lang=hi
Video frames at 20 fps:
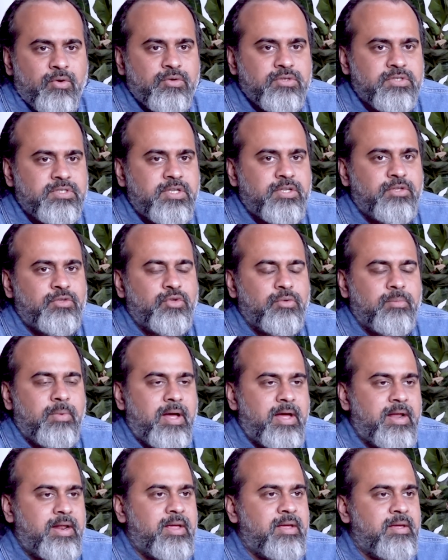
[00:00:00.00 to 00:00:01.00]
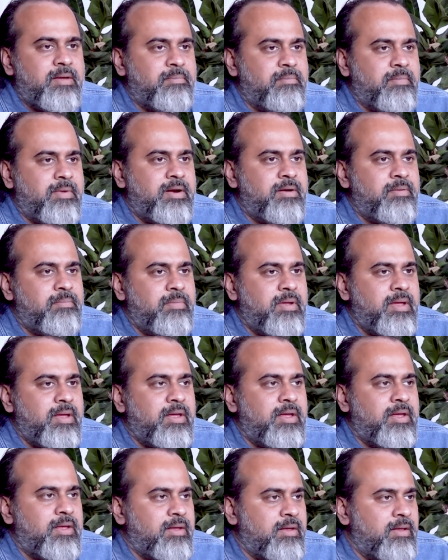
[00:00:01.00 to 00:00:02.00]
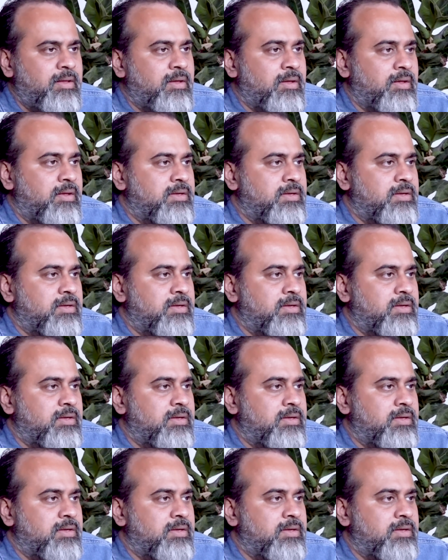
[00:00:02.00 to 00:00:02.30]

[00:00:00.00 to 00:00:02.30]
उस दिन तुम्हारे मन में